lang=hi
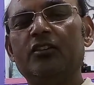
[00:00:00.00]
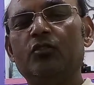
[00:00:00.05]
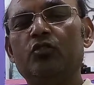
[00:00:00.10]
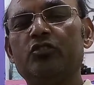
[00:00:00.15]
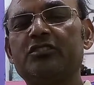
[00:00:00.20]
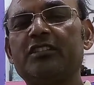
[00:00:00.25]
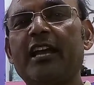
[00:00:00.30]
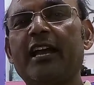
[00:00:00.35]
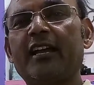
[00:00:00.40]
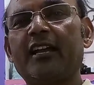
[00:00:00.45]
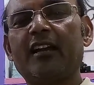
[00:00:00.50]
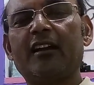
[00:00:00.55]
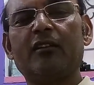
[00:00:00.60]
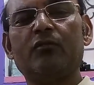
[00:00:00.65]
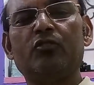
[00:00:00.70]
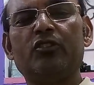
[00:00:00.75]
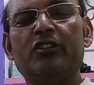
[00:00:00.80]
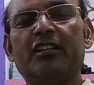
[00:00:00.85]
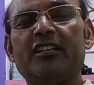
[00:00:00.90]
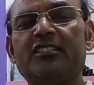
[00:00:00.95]
उसके आगे अगर
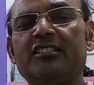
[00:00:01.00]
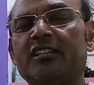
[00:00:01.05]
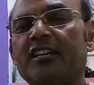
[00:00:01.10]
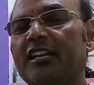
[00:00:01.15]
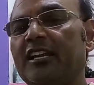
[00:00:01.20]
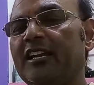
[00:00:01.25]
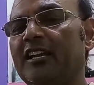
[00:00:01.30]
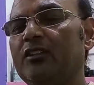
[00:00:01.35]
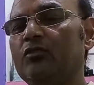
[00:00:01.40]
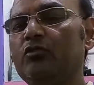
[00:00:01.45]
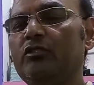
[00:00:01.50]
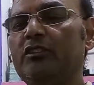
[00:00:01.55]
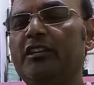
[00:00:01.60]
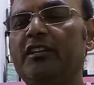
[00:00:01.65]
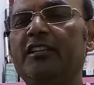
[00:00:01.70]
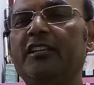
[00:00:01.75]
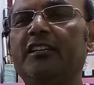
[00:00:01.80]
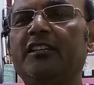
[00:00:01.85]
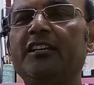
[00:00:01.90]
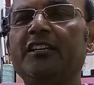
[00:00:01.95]
वो टच करेगा तो ये
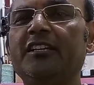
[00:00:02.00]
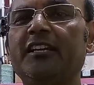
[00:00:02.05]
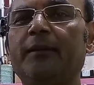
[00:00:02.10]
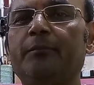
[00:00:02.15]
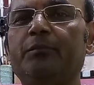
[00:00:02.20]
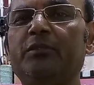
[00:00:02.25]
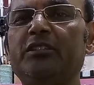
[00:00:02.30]
देखिए यहाँ